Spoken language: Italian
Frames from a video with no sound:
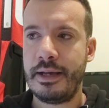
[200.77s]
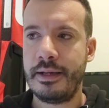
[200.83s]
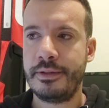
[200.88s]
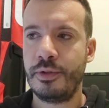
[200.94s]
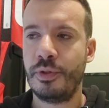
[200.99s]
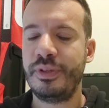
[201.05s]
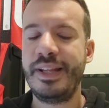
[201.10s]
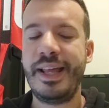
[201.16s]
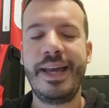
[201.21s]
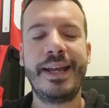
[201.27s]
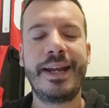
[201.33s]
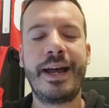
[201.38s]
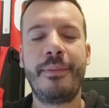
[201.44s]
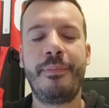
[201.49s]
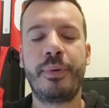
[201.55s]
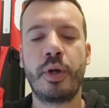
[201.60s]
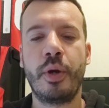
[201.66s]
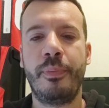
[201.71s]
eh, non
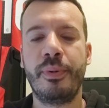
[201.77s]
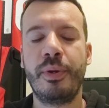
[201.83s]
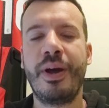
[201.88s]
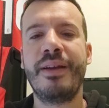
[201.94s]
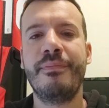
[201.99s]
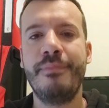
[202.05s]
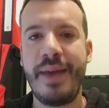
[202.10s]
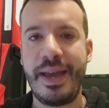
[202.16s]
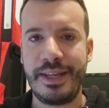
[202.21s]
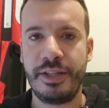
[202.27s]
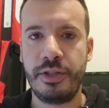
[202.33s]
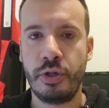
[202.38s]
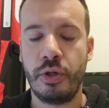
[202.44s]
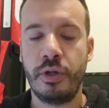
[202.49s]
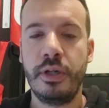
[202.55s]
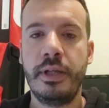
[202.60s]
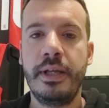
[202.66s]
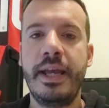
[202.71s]
era proprio al
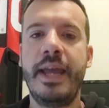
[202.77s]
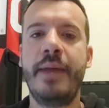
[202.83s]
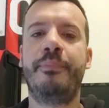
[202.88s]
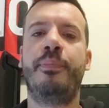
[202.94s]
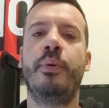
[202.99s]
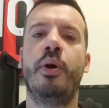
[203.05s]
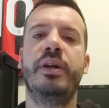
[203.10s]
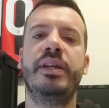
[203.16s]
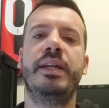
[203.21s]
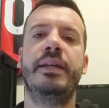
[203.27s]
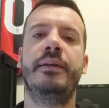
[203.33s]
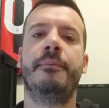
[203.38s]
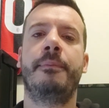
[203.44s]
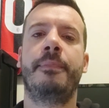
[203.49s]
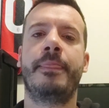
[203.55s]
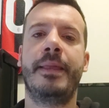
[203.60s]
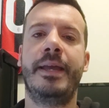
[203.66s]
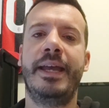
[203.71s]
meglio e
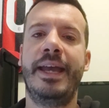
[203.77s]
poi